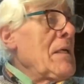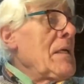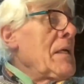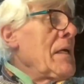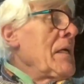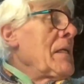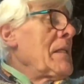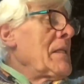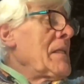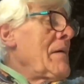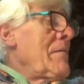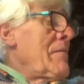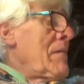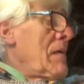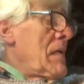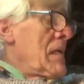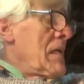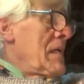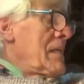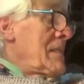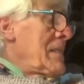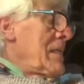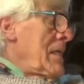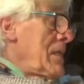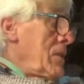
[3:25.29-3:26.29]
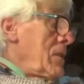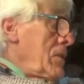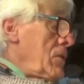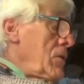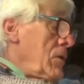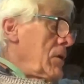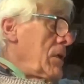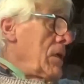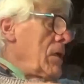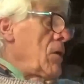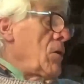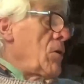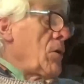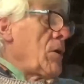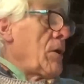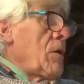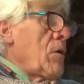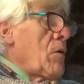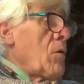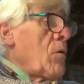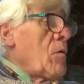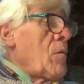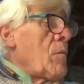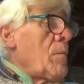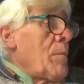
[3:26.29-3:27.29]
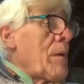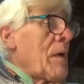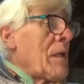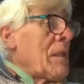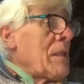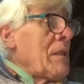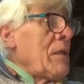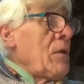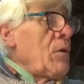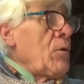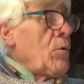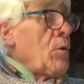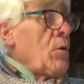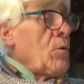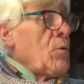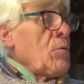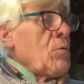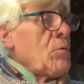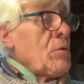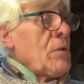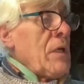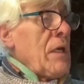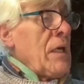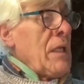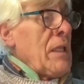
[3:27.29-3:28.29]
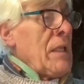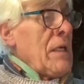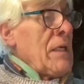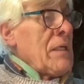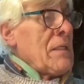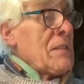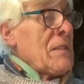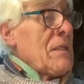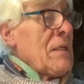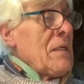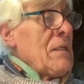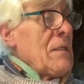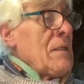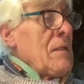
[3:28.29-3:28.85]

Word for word: Estaba leyendo y lo quiero compartir con ustedes